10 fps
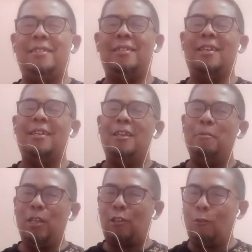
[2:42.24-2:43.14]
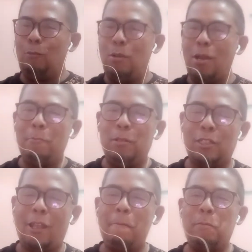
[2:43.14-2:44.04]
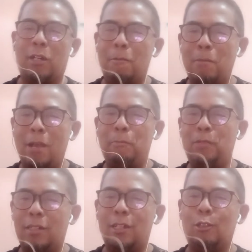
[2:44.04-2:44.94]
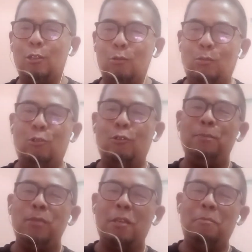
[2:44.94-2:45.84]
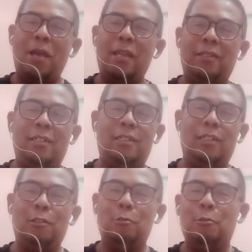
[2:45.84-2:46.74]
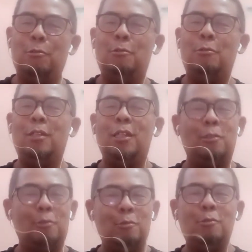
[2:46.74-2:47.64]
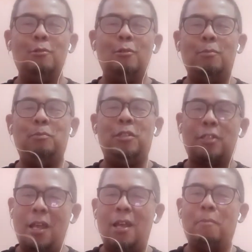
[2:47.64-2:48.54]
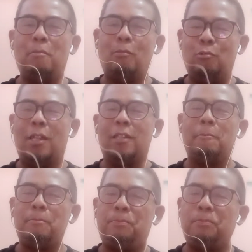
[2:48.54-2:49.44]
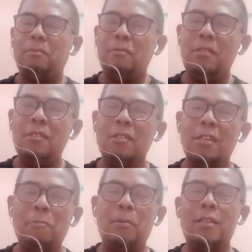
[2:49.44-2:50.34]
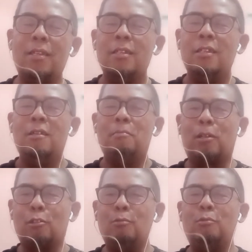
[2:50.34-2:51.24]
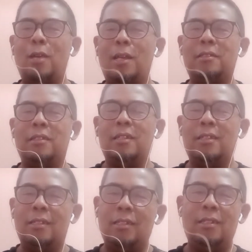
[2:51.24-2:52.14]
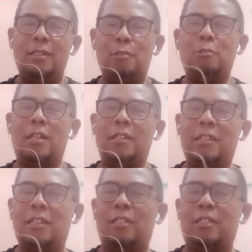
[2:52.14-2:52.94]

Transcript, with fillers: ya mikroba bisa berkembang biak dan tumbuh baik di situ itu bisa membuat apa ya pertumbuhan ya, durian kita